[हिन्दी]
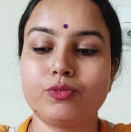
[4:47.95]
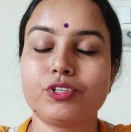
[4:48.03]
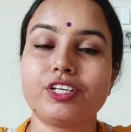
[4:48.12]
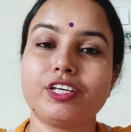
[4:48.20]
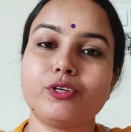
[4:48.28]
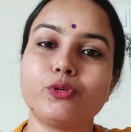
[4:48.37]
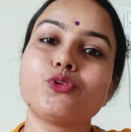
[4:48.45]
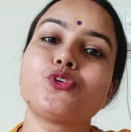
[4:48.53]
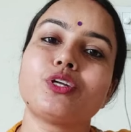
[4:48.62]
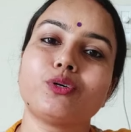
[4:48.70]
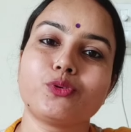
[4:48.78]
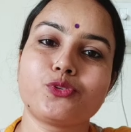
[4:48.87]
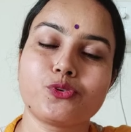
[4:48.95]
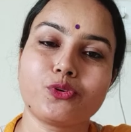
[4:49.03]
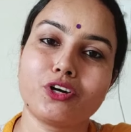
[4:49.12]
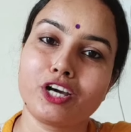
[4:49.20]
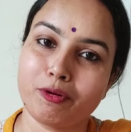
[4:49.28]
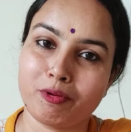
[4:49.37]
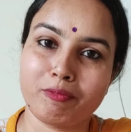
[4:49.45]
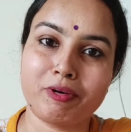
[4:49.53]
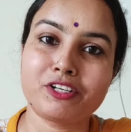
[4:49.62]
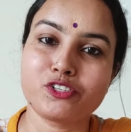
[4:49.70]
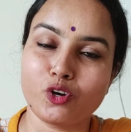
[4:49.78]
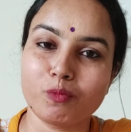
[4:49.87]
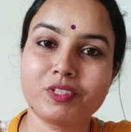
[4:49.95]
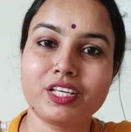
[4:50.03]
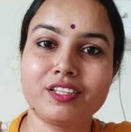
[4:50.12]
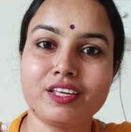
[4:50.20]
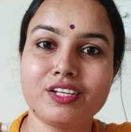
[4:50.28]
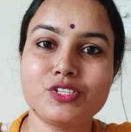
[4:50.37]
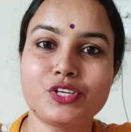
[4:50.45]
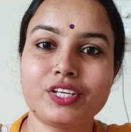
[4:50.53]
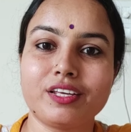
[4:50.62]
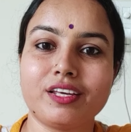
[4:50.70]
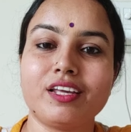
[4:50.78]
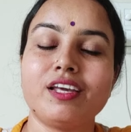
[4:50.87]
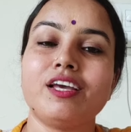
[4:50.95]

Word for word: उनकी कुछ ना कुछ उनको गवर्नमेंट जॉब दे देनी चाहिए